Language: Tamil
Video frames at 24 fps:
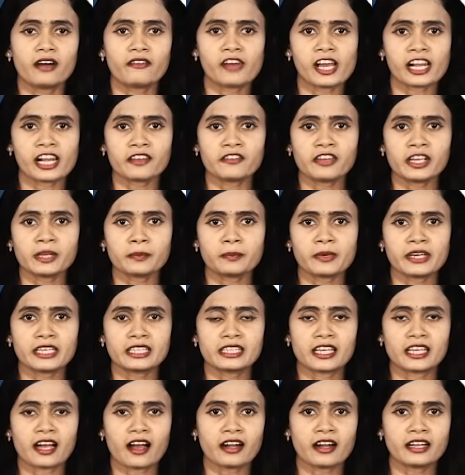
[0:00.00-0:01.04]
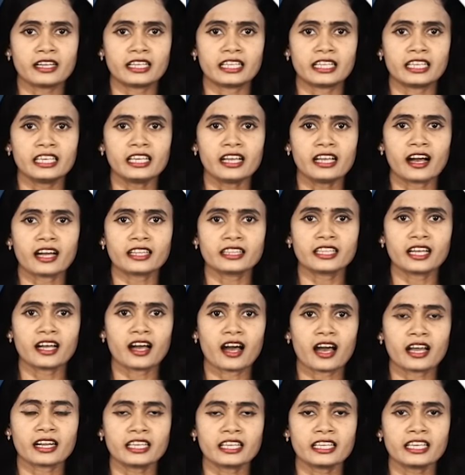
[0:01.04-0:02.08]
வரவேற்பை தாண்டி அந்த
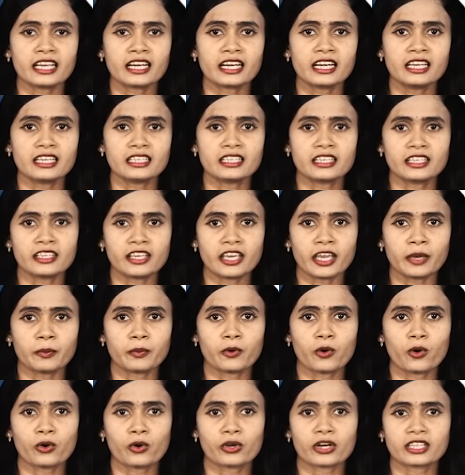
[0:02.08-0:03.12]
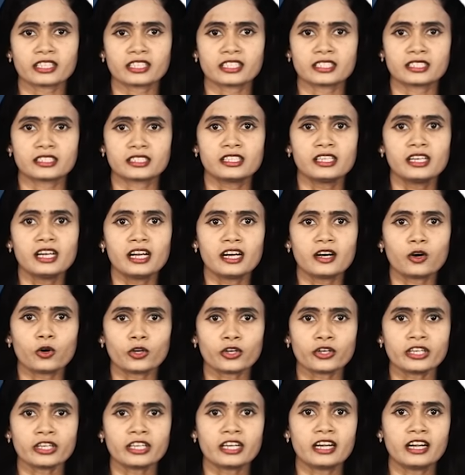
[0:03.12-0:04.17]
அறிக்கைகள் எங்கே போகிறது
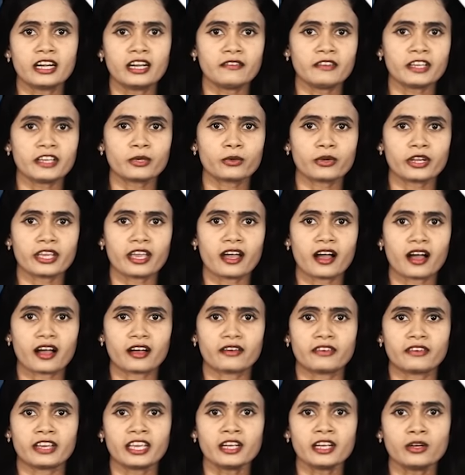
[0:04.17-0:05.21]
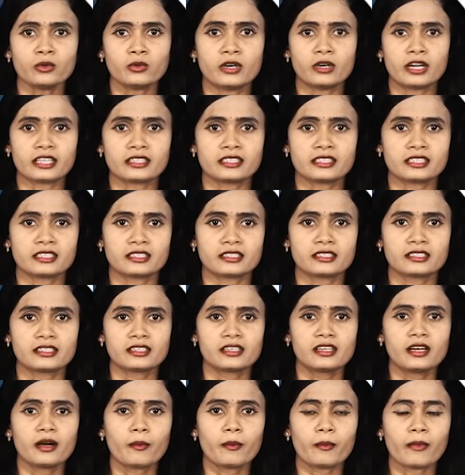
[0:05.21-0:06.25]
ஒரு கேள்விக்குறியாகவே உள்ளது
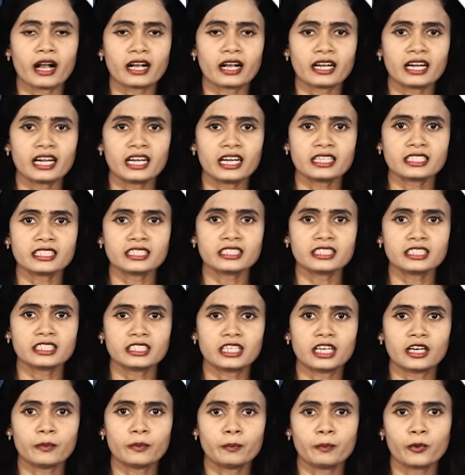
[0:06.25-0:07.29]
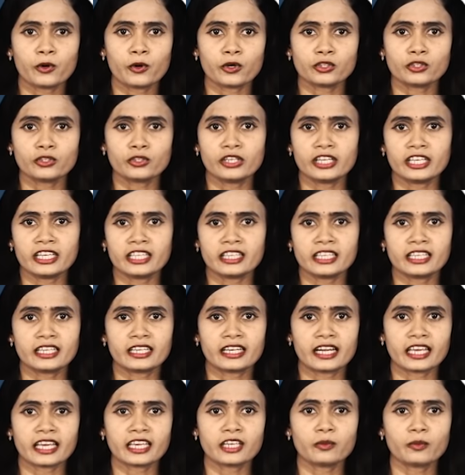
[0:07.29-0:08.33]
மக்களுக்கு எப்போது நீதி
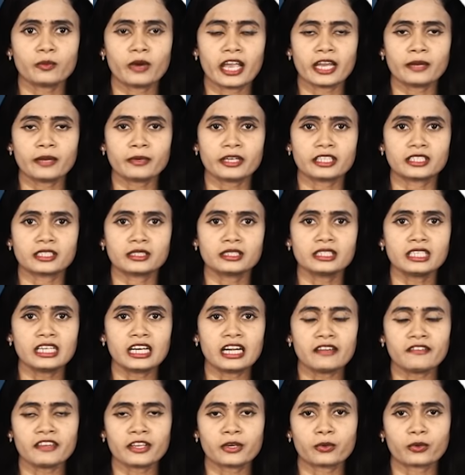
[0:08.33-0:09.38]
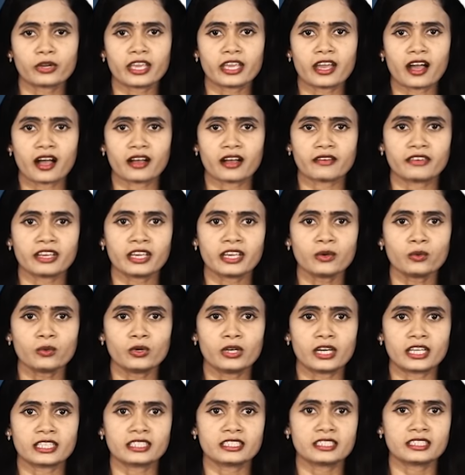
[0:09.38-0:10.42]
கிடைக்கும் என்பதும் கேள்விக்குறியாகவே
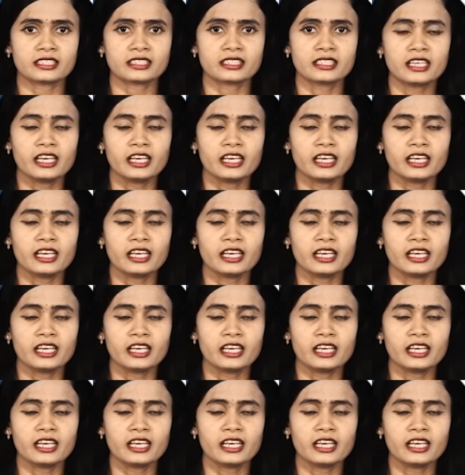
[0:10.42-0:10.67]
உள்ளது